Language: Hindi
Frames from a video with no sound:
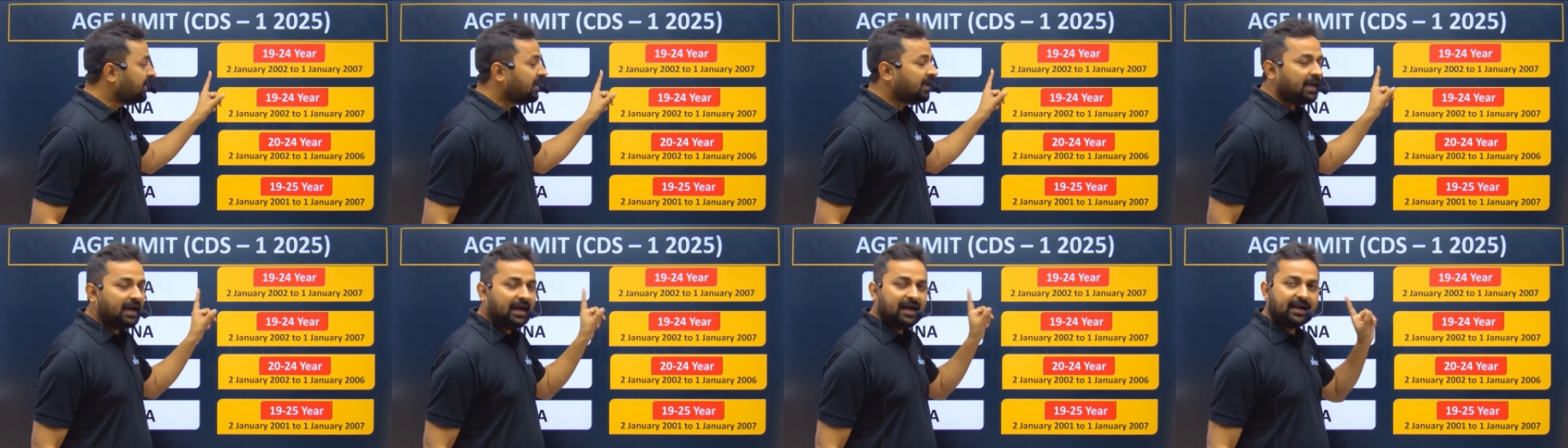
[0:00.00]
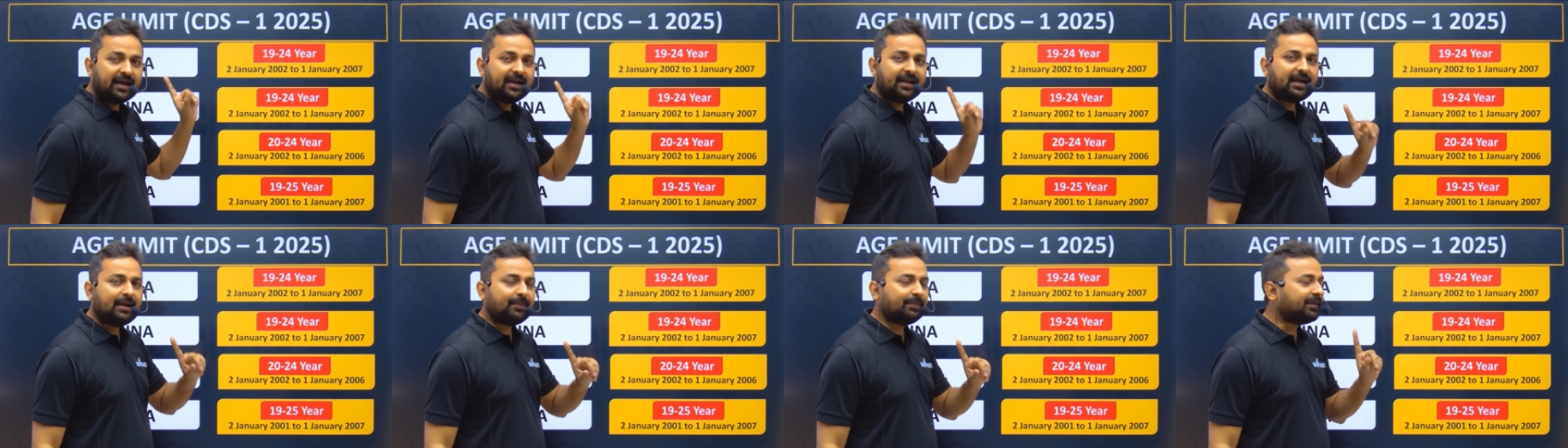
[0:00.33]

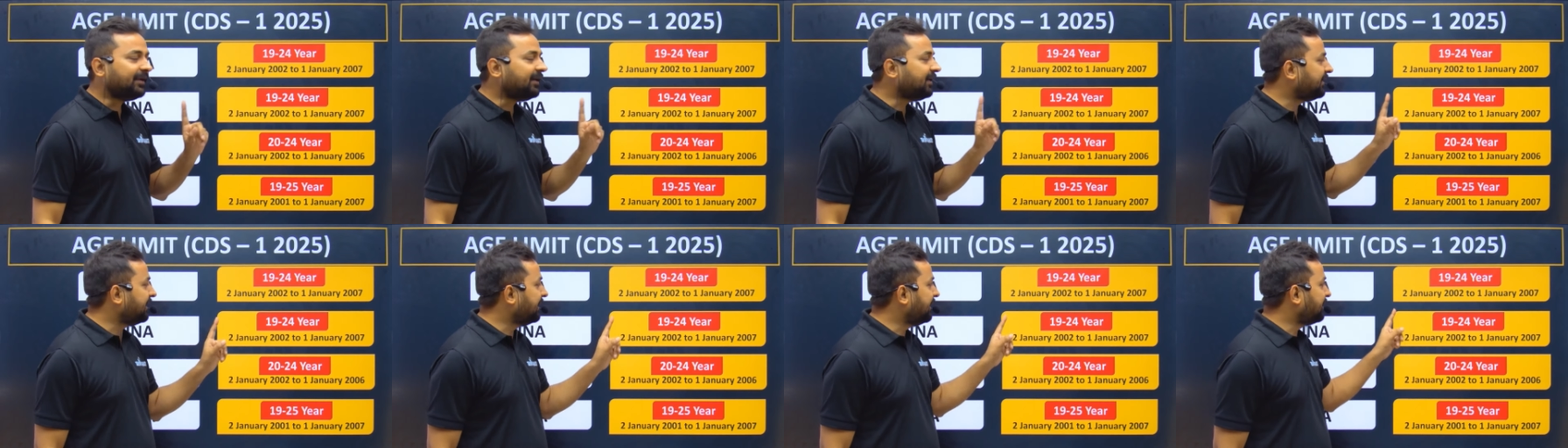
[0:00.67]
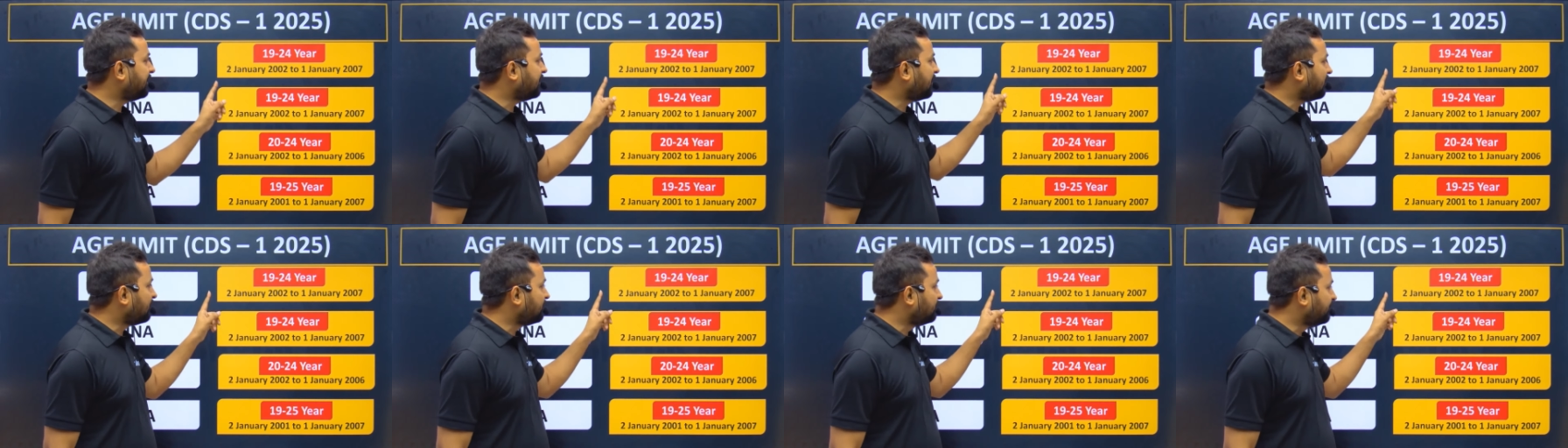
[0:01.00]
अगर आपकी
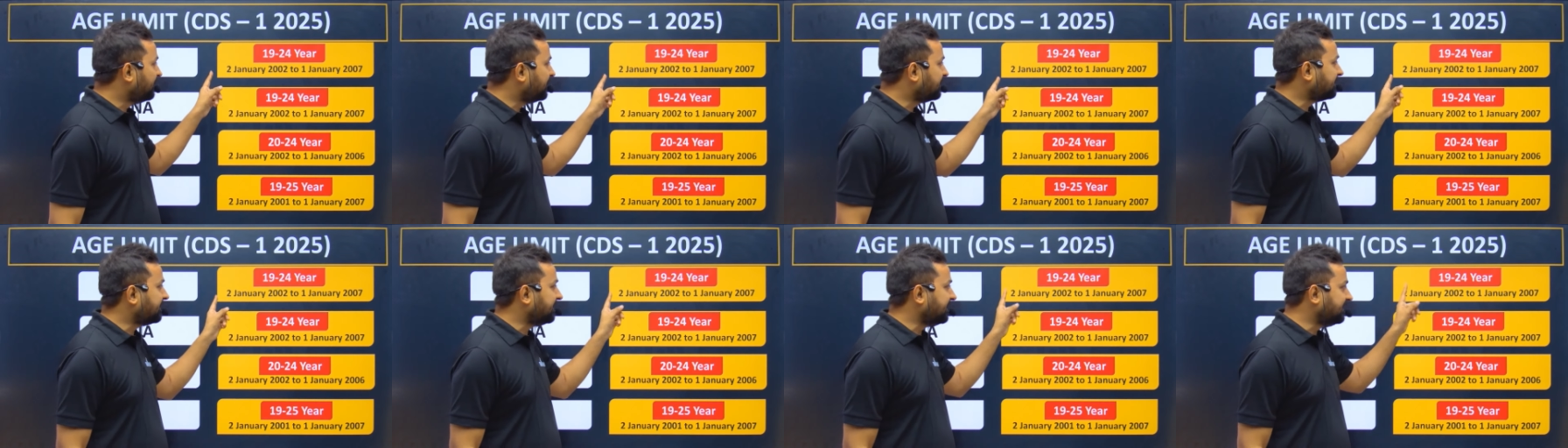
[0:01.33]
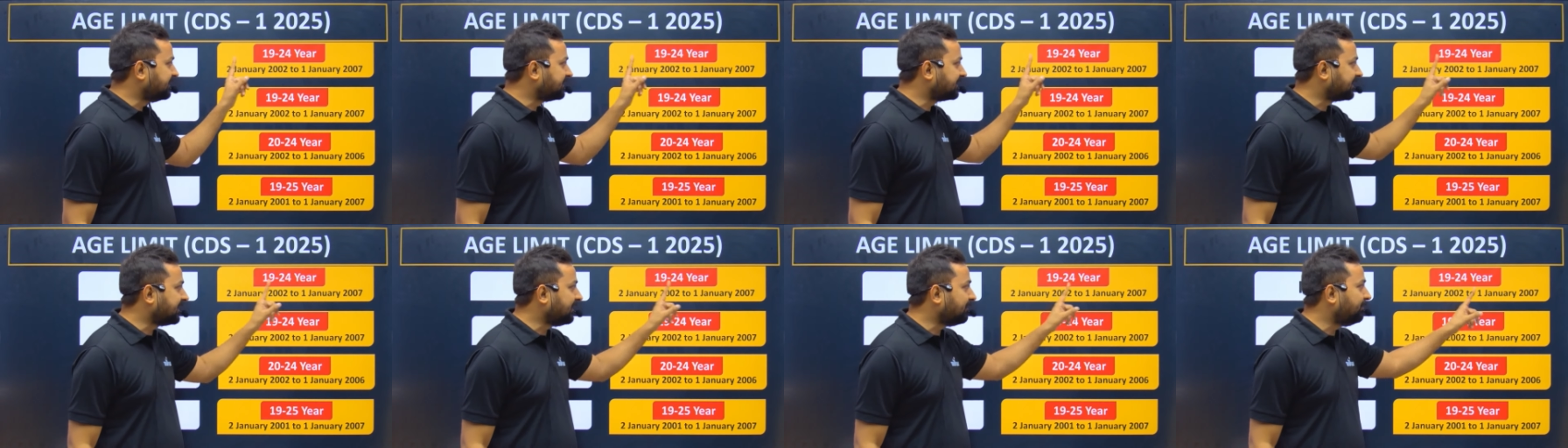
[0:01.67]
डेट ऑफ बर्थ
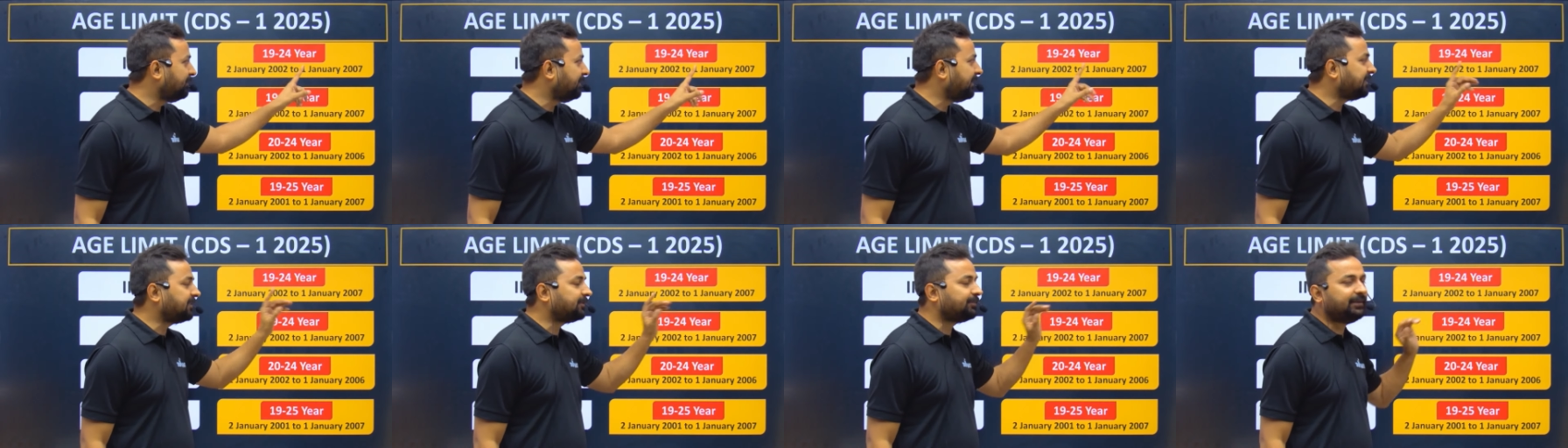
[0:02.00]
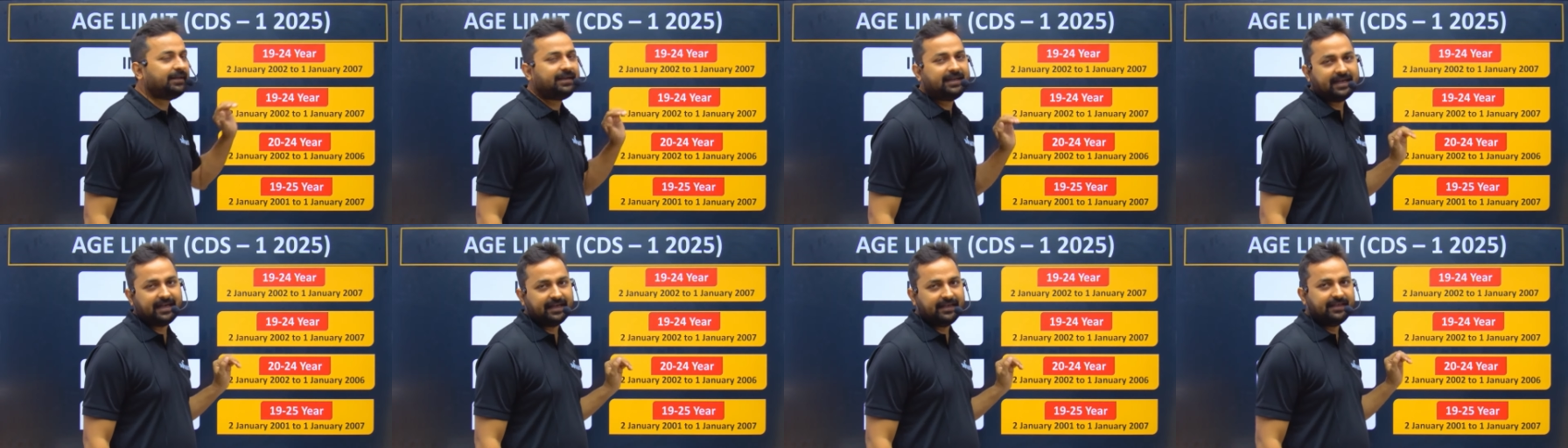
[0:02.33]
इसके बीच
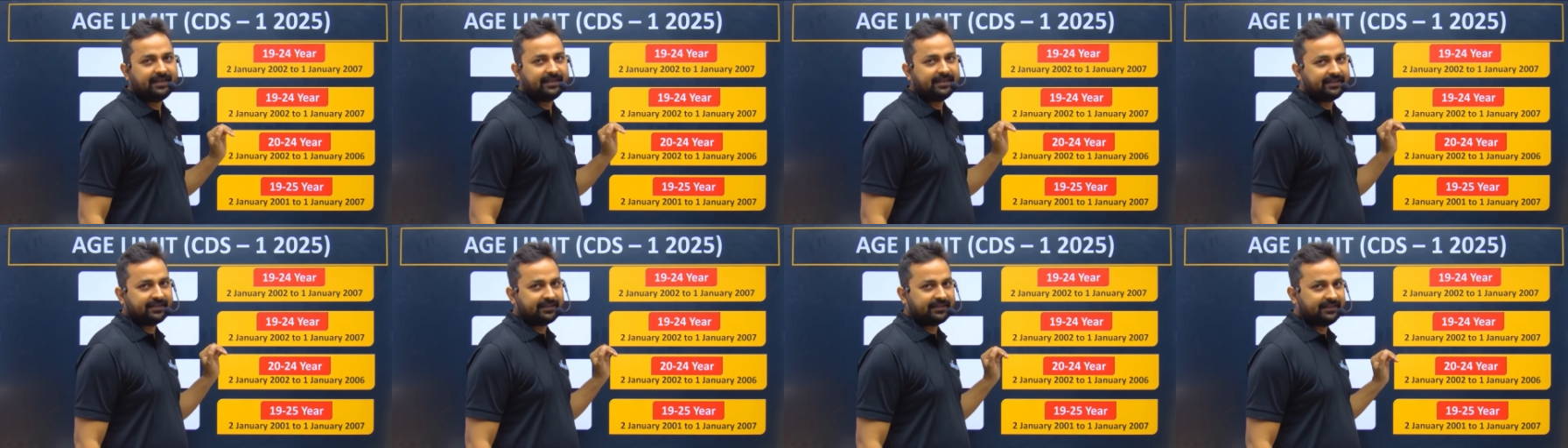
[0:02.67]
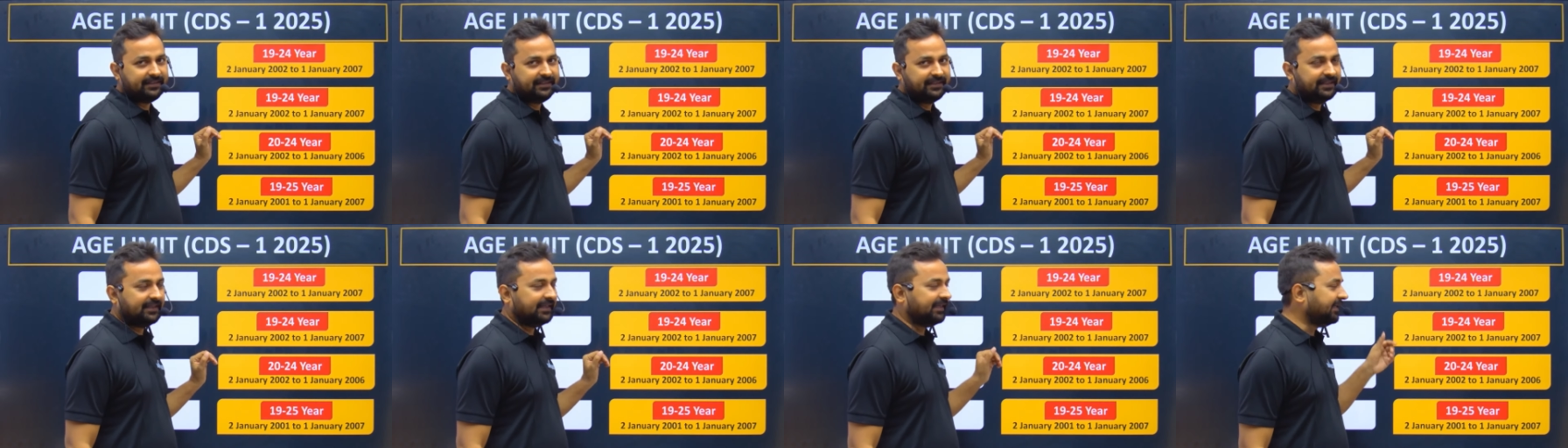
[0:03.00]
में लाई
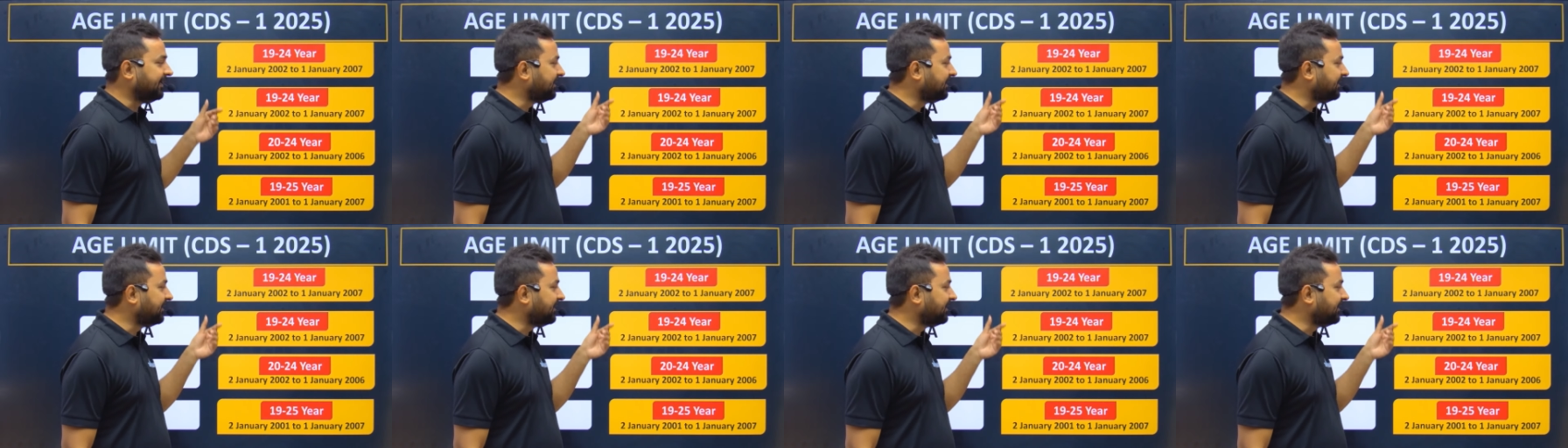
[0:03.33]
करती है